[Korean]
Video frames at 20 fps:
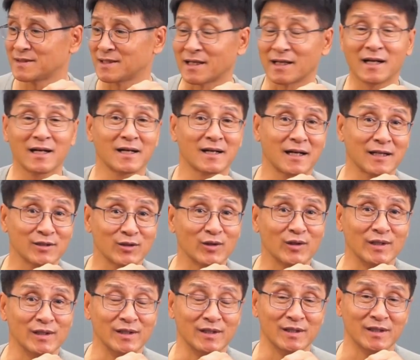제가
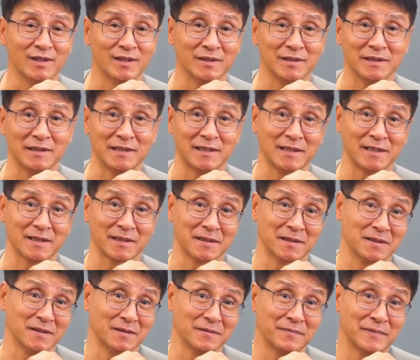가지고 있는 이제
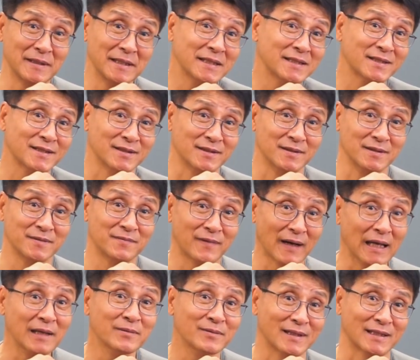그 피닉스
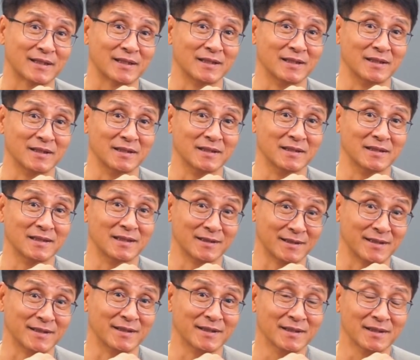5 같은
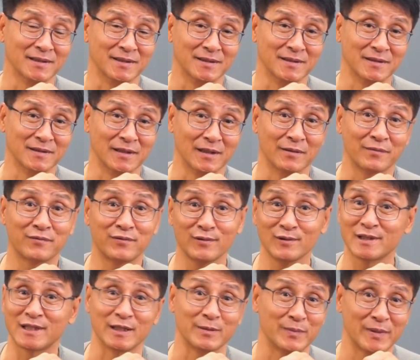것들은 예,
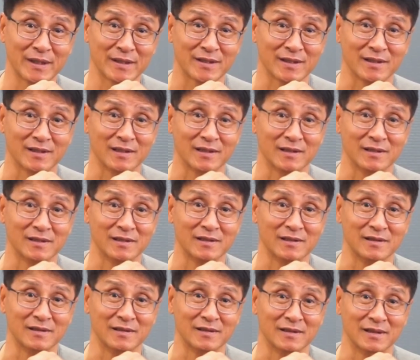풀
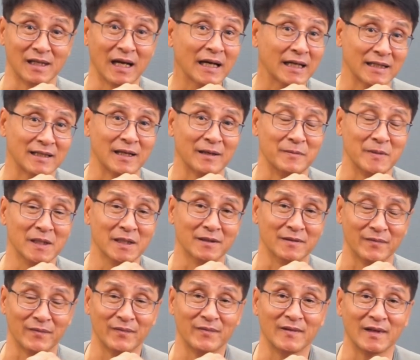GPS를 하게
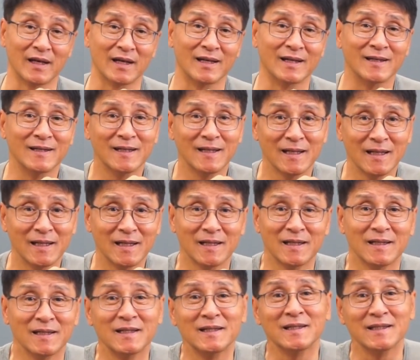되면
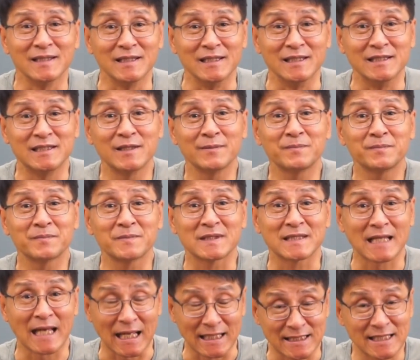
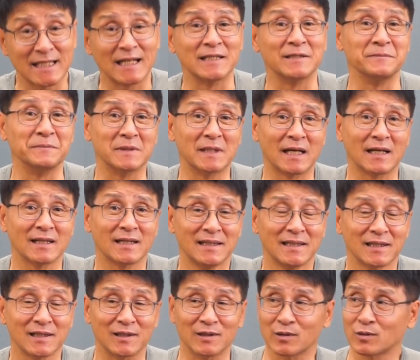24시간입니다 예,
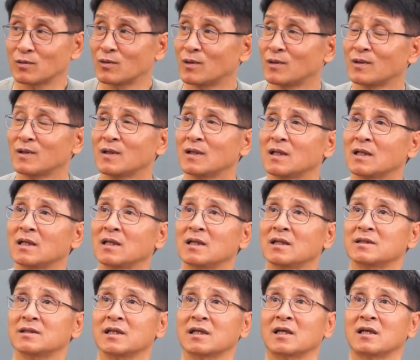그리고
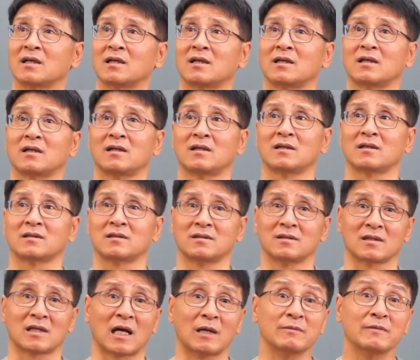제가
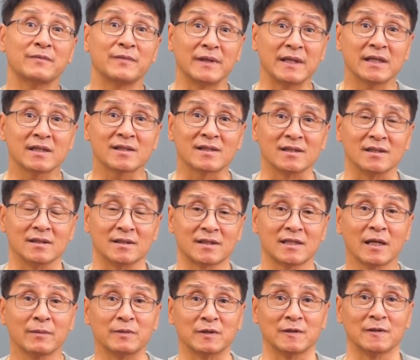그 가미 피닉스
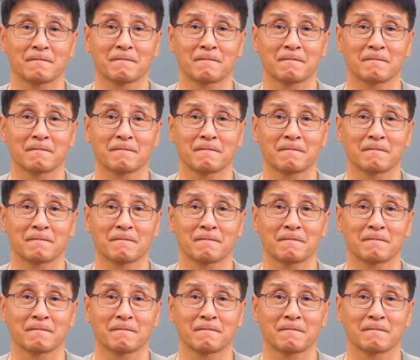7